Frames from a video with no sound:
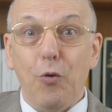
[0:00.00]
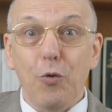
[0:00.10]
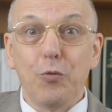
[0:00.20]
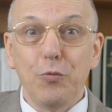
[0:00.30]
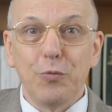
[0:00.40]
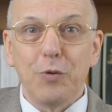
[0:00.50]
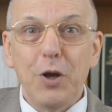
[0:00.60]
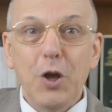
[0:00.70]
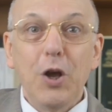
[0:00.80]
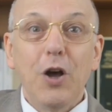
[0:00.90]
recours,
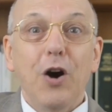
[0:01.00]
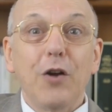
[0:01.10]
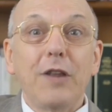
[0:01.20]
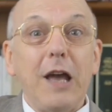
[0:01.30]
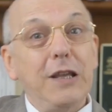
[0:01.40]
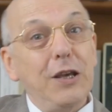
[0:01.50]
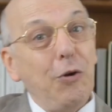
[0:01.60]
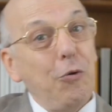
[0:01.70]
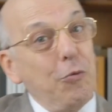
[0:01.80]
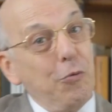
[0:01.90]
en dernier
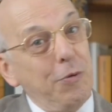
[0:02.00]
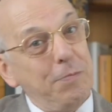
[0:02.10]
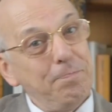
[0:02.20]
recours.